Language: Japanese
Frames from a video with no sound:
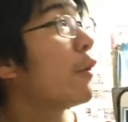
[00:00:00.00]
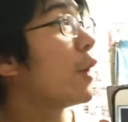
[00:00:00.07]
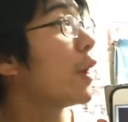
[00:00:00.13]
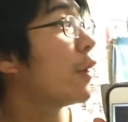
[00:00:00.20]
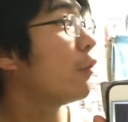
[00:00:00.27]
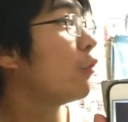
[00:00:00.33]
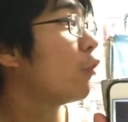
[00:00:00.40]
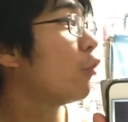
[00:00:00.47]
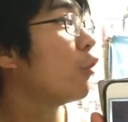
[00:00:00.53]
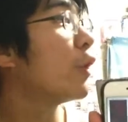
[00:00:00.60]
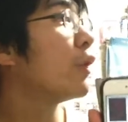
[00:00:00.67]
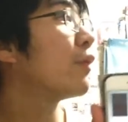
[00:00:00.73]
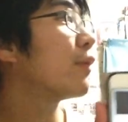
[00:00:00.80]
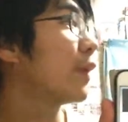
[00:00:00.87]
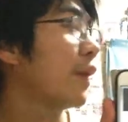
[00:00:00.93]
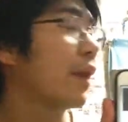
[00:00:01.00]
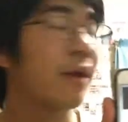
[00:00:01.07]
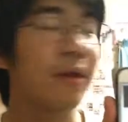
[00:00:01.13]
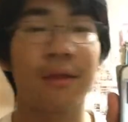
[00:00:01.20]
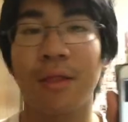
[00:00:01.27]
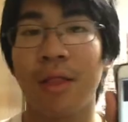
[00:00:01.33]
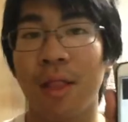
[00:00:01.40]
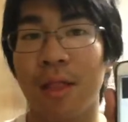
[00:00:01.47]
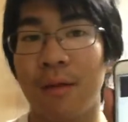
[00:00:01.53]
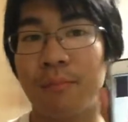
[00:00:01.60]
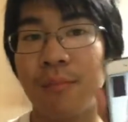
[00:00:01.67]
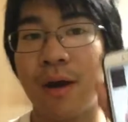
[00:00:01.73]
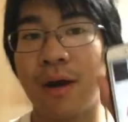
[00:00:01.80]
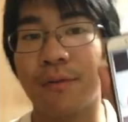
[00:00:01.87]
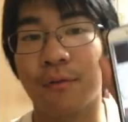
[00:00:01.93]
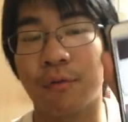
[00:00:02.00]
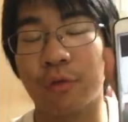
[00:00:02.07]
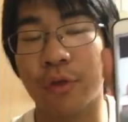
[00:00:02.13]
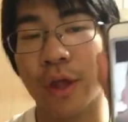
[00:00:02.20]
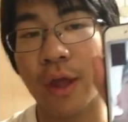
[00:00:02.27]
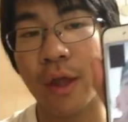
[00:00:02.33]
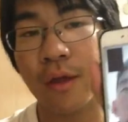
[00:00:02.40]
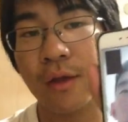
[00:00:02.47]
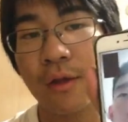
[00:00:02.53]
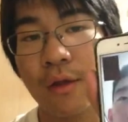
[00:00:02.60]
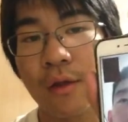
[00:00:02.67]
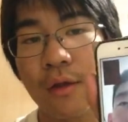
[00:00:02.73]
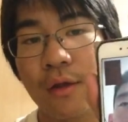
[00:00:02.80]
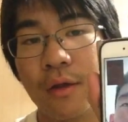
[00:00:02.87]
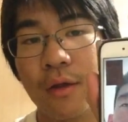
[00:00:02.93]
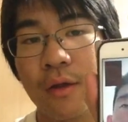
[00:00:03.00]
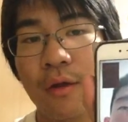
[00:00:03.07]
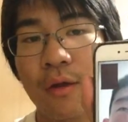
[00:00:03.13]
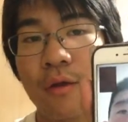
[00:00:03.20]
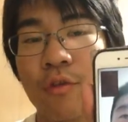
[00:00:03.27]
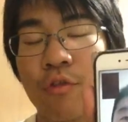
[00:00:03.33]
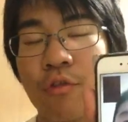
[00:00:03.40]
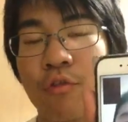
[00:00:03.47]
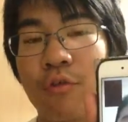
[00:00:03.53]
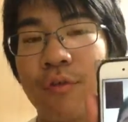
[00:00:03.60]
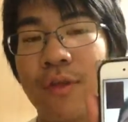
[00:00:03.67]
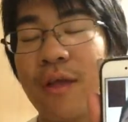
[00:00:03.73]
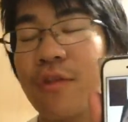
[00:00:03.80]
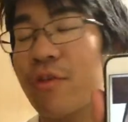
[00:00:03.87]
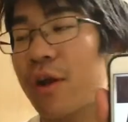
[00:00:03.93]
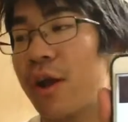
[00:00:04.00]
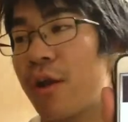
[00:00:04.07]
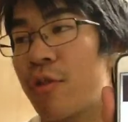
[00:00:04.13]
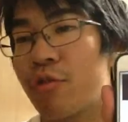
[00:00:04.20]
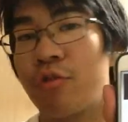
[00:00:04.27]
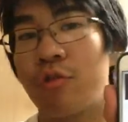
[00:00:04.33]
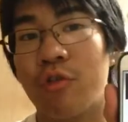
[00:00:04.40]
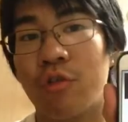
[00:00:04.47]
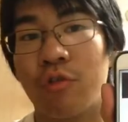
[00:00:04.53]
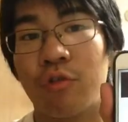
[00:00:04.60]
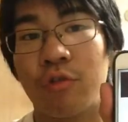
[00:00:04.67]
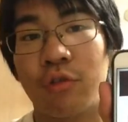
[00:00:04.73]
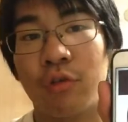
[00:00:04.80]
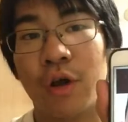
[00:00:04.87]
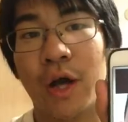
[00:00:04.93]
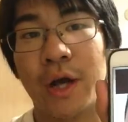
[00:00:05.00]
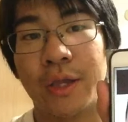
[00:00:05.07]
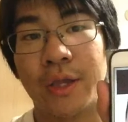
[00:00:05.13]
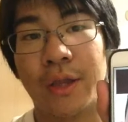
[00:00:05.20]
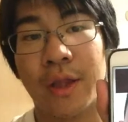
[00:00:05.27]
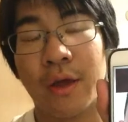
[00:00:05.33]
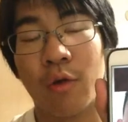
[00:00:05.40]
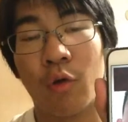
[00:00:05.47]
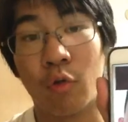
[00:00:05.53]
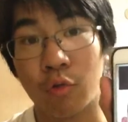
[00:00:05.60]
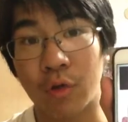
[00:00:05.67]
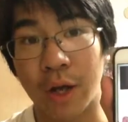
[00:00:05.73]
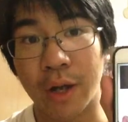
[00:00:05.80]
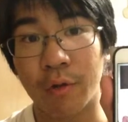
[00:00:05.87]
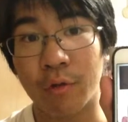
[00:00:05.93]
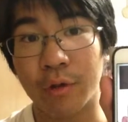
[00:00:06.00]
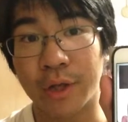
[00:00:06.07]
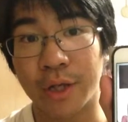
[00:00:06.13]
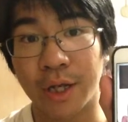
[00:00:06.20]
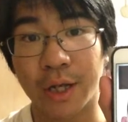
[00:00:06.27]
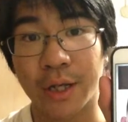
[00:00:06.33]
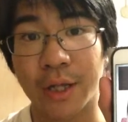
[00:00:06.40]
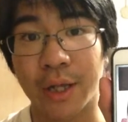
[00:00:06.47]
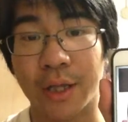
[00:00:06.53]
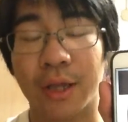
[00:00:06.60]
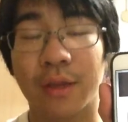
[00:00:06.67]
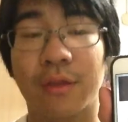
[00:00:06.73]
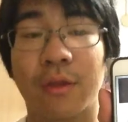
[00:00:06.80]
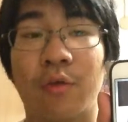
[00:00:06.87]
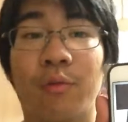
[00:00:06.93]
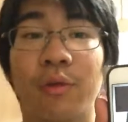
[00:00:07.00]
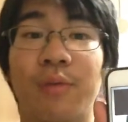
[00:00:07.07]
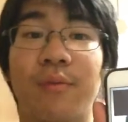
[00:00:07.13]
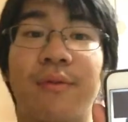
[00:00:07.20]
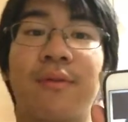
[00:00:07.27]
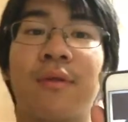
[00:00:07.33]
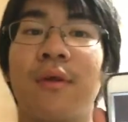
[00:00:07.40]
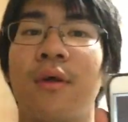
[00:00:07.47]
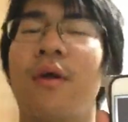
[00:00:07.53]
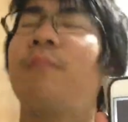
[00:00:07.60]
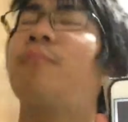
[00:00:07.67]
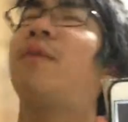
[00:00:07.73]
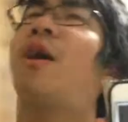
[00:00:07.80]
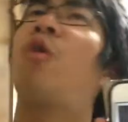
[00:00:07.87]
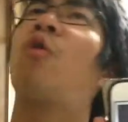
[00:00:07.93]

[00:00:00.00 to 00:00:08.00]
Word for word: ら辺の公園ですかね。まあそこで、13時から15時の間でオフ会を開きたいなって思ってます。まあ